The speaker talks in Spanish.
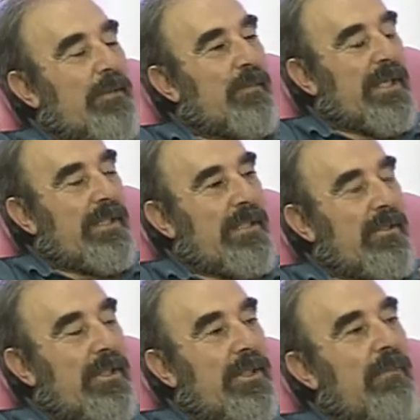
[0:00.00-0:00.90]
países.
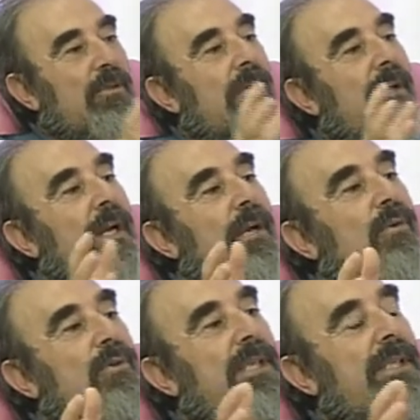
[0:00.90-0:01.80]
¿no? Estamos ahora en las
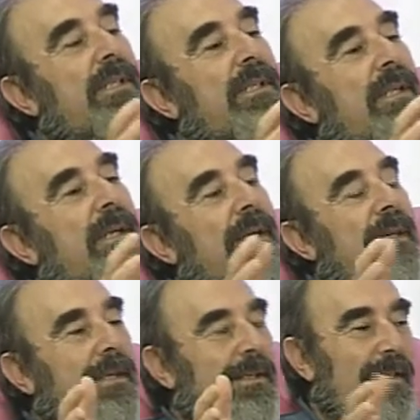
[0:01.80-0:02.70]
luchas entre,
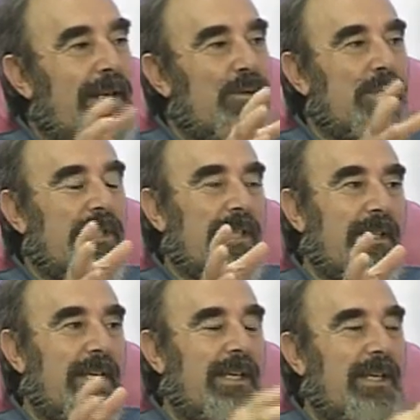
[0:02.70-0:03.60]
eh, digamos,
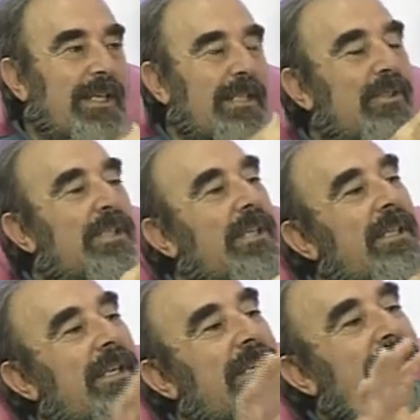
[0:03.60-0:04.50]
estratégicas,
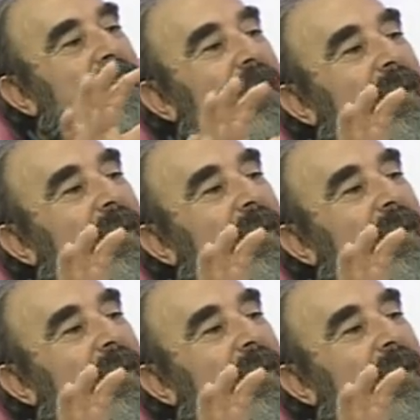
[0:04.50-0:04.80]
geoestratégicas,